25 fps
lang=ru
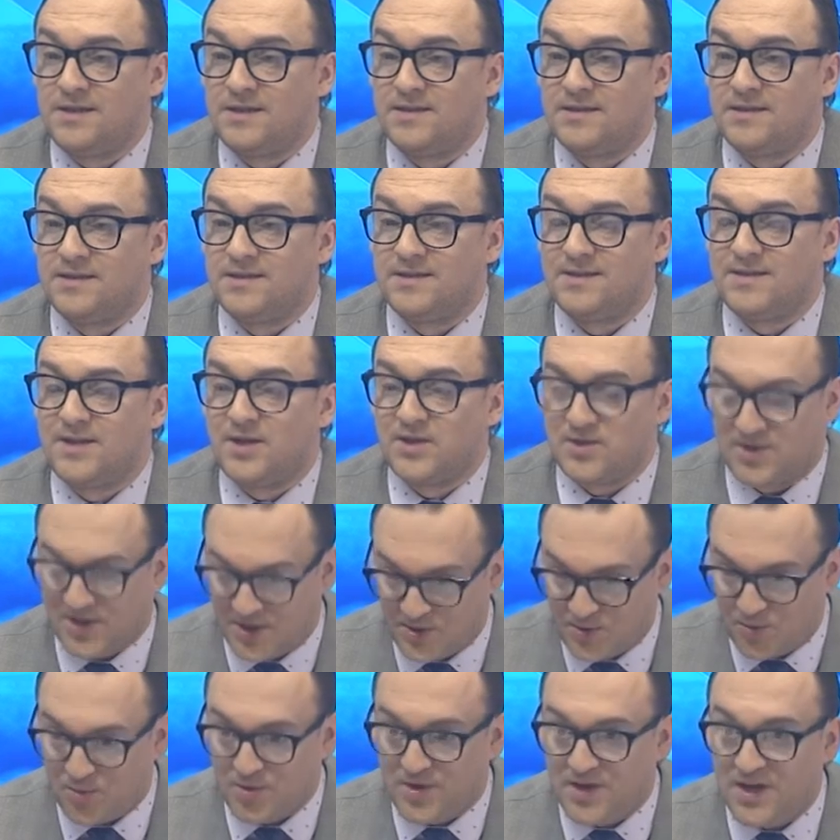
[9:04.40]
э,
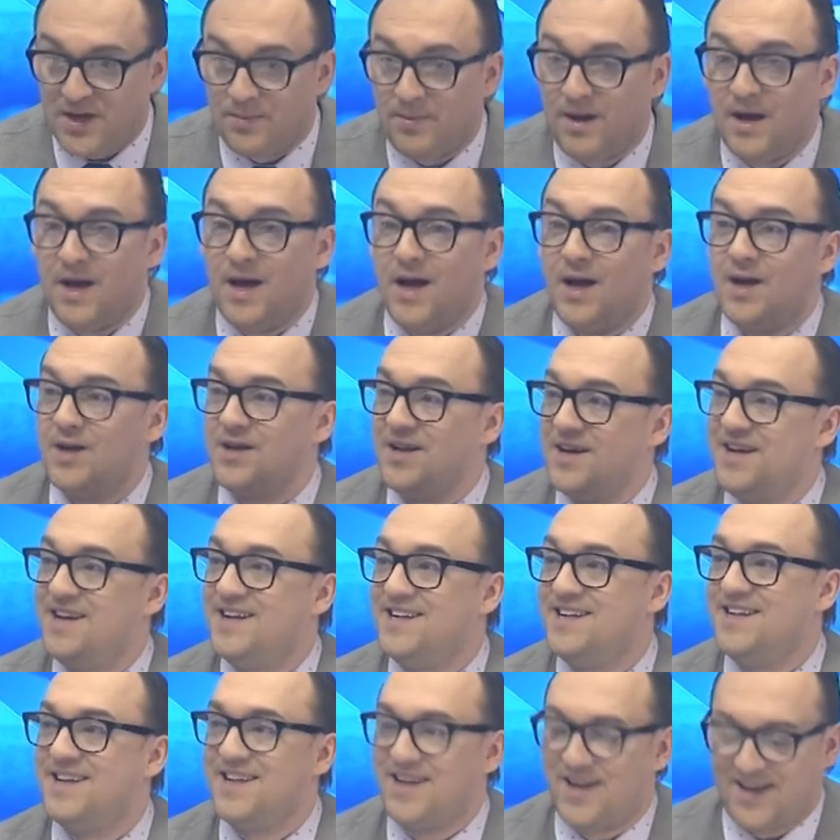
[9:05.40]
за другим. Мы в том числе и
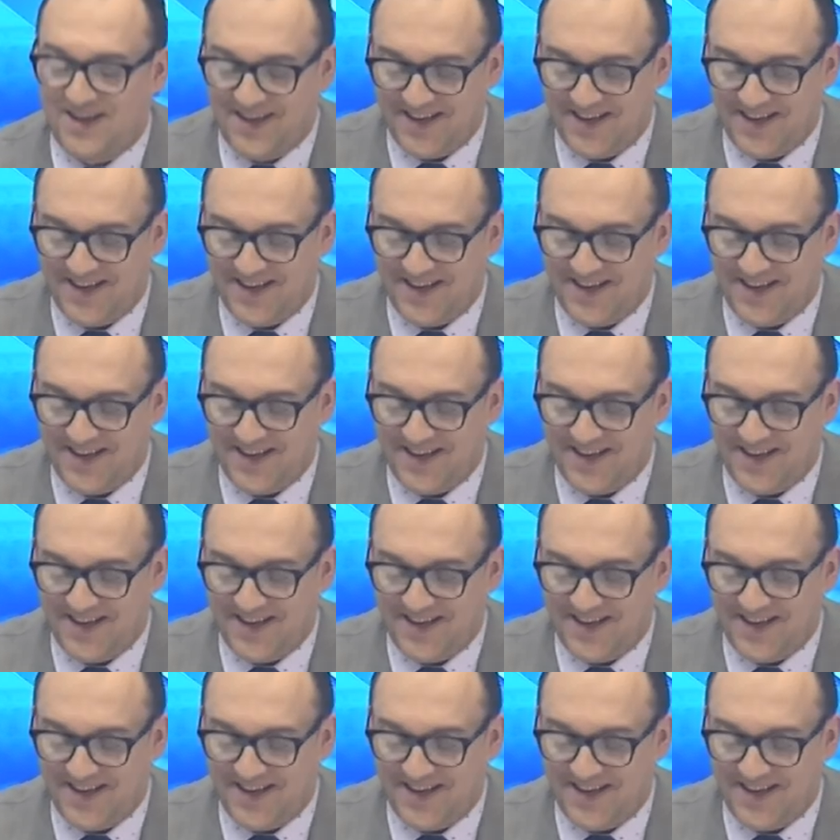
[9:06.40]
за избирком